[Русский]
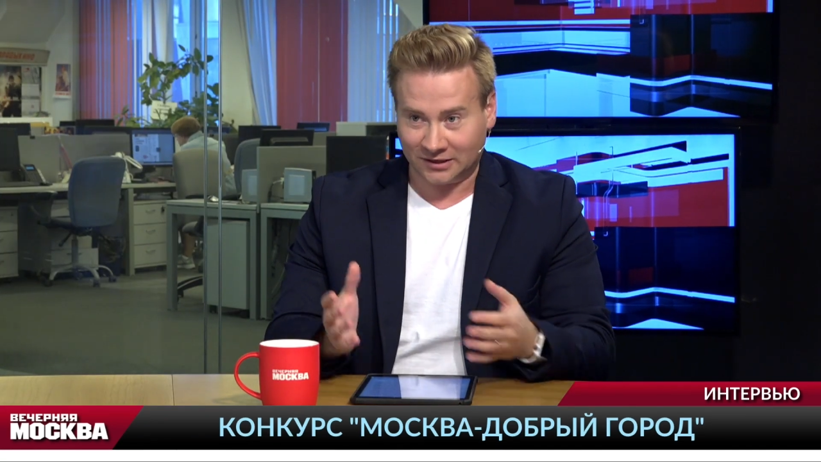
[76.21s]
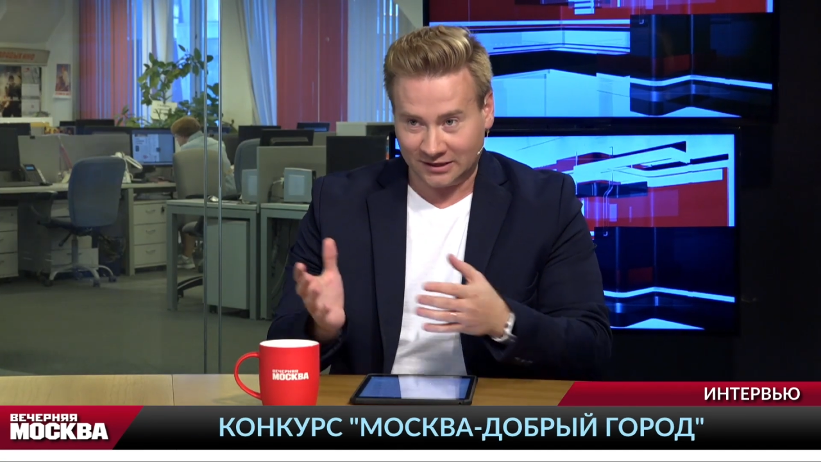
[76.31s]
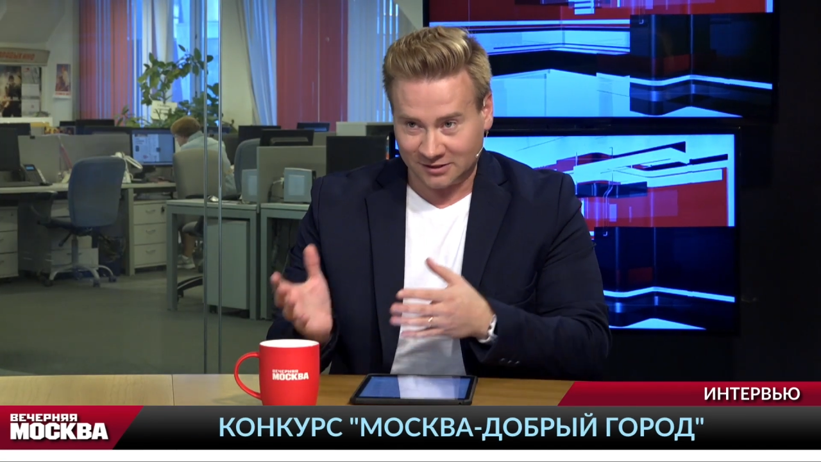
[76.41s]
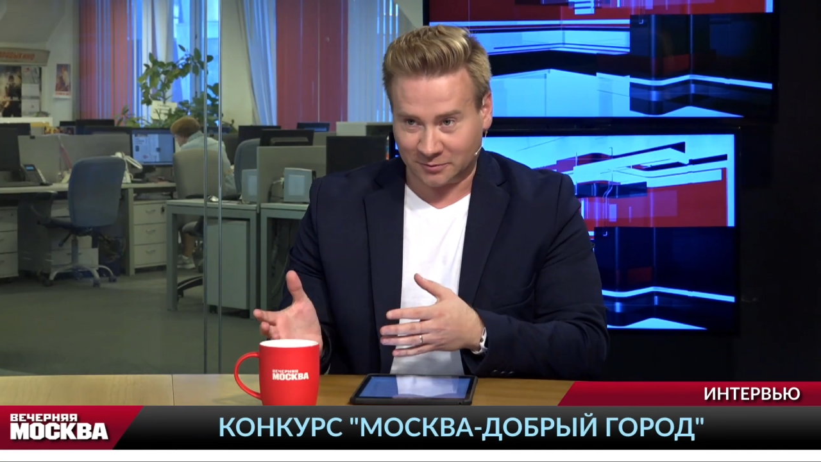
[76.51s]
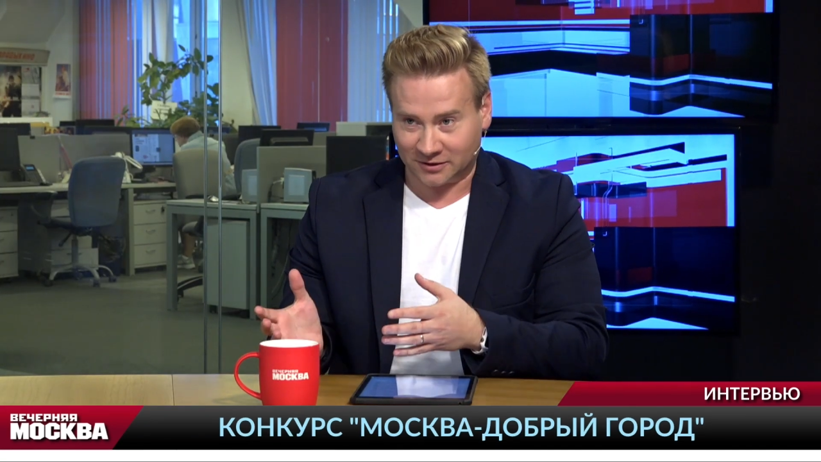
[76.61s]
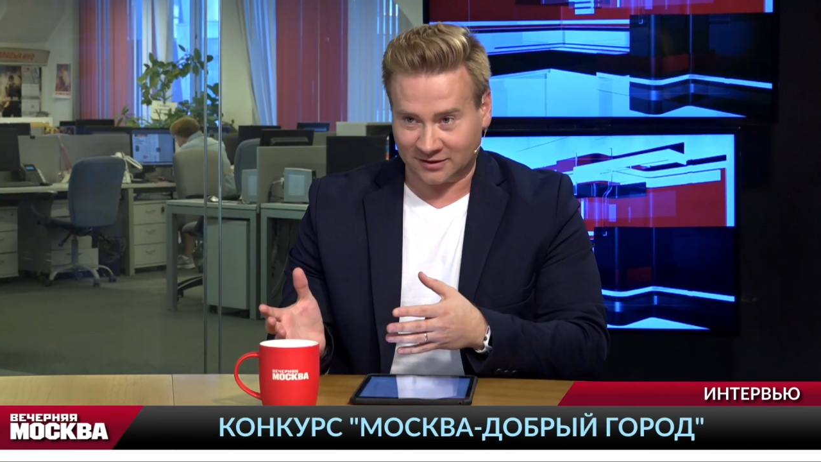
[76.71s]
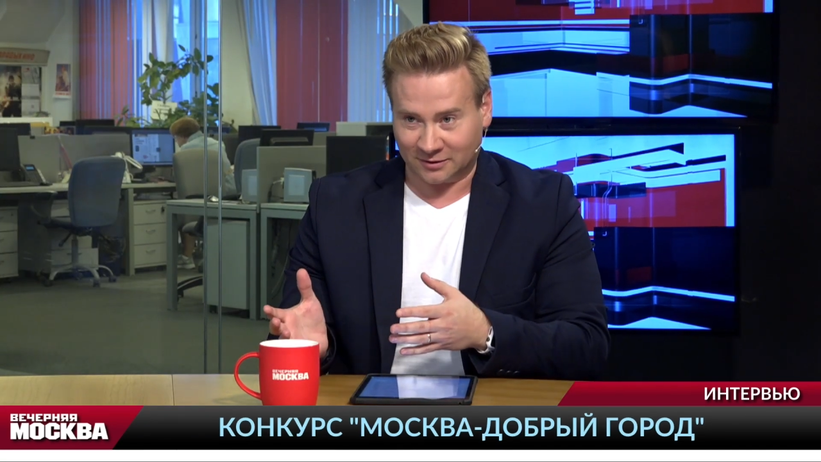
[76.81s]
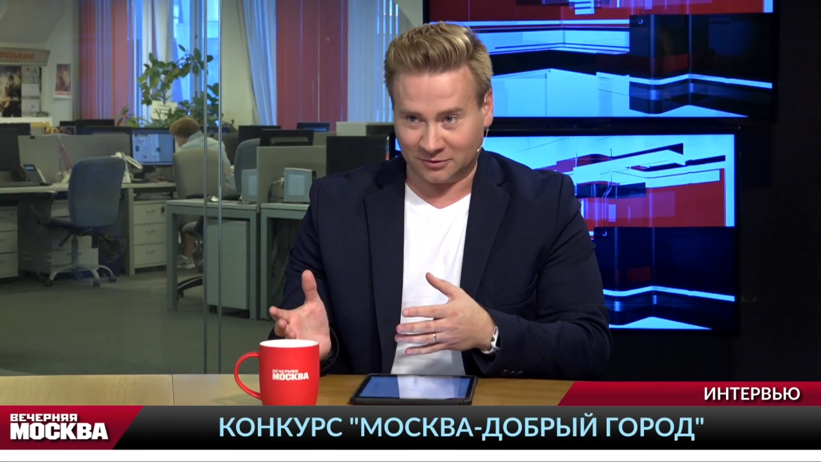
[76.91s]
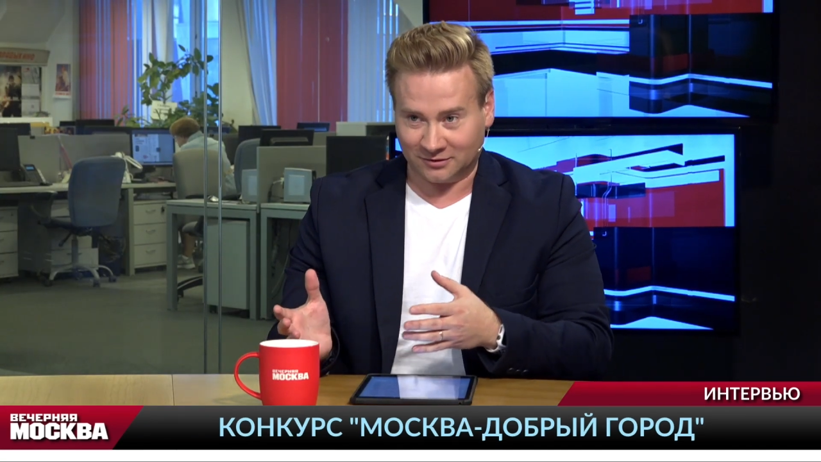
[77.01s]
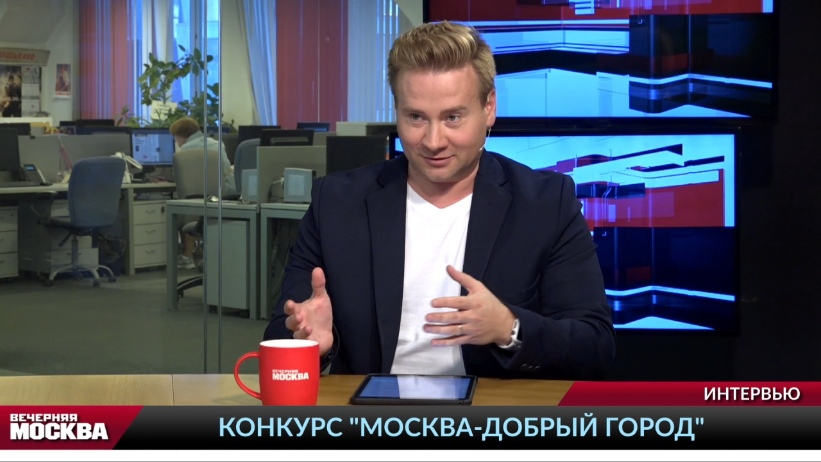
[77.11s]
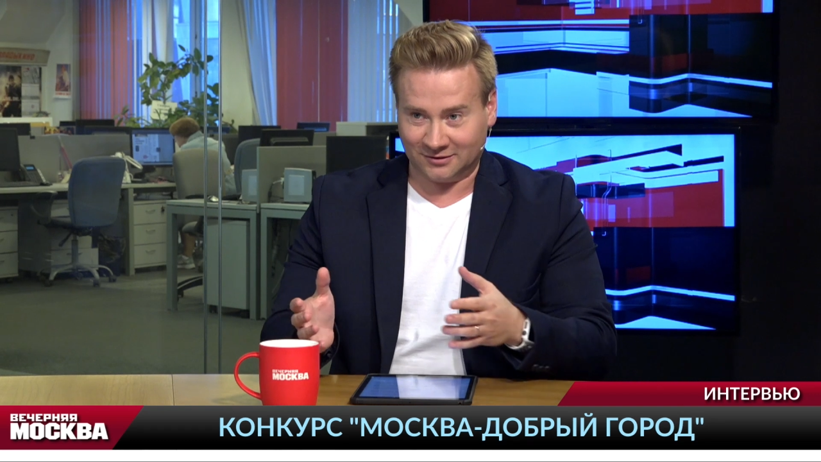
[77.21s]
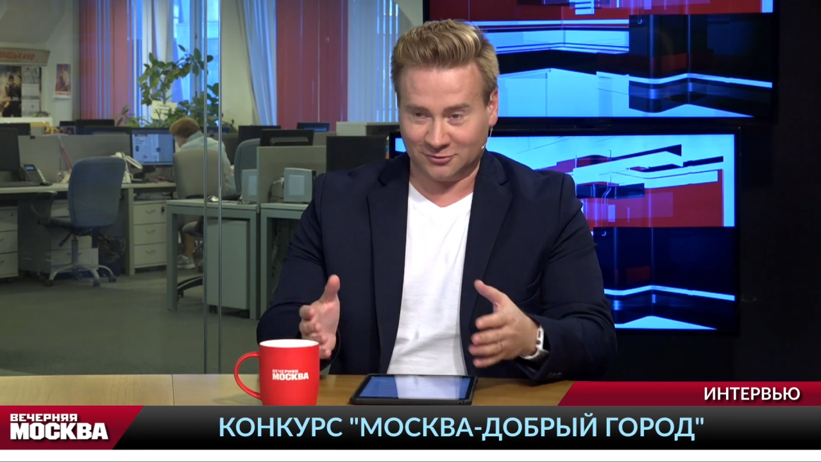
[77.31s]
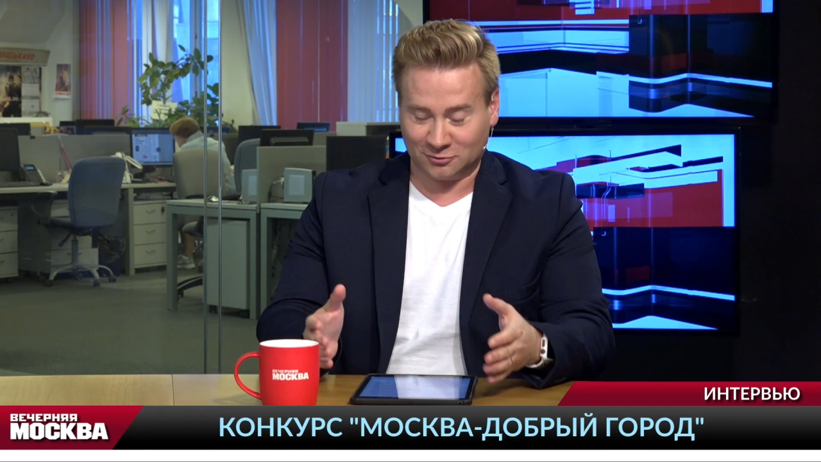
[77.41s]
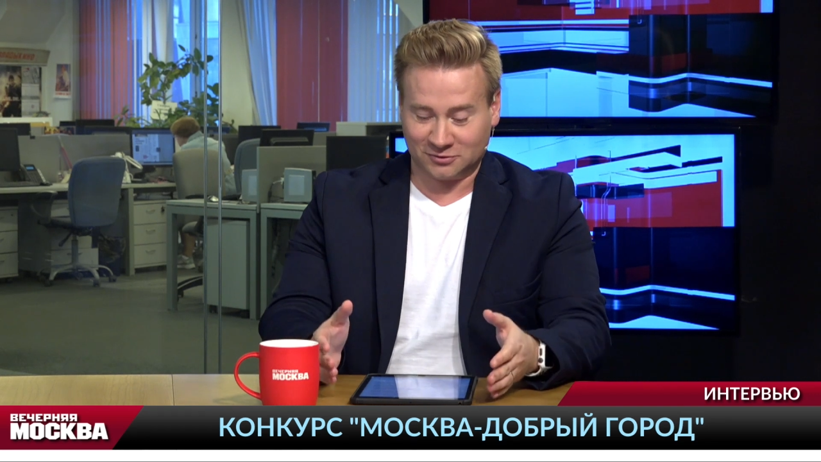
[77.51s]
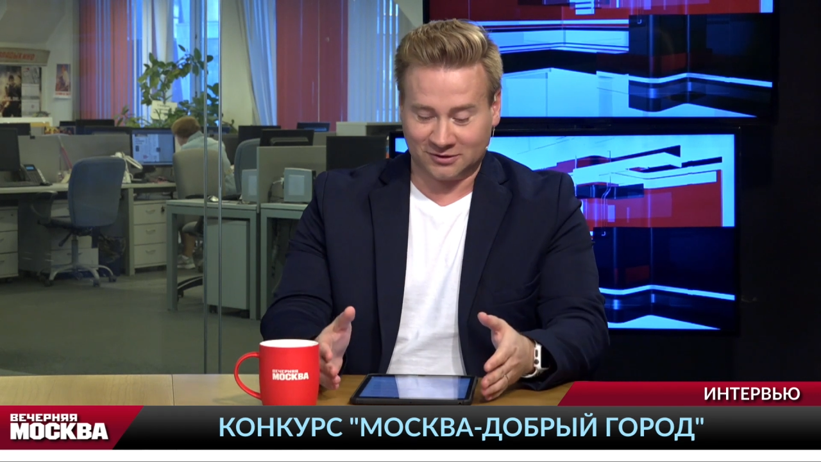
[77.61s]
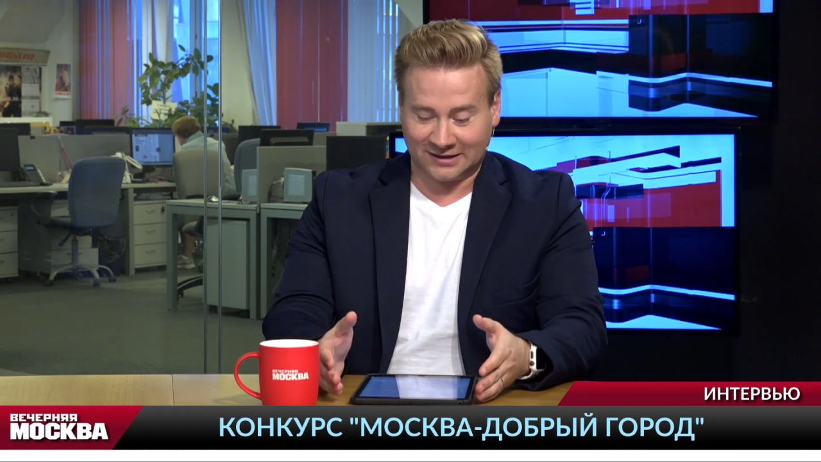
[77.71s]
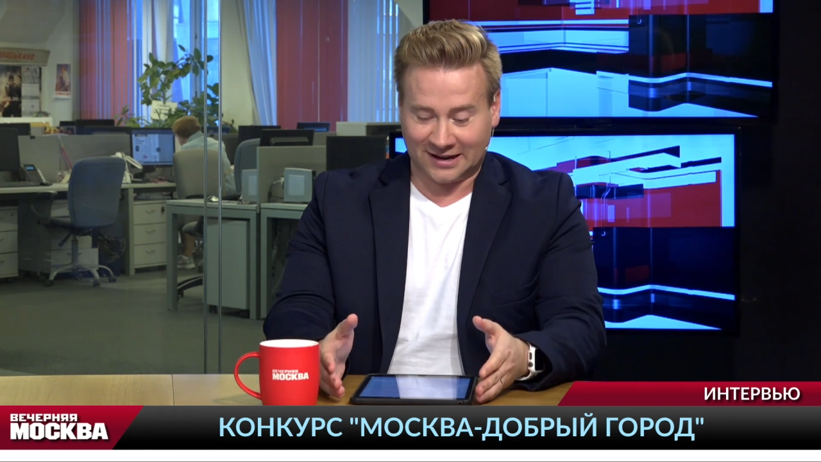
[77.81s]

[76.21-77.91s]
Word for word: и департамент, и, собственно,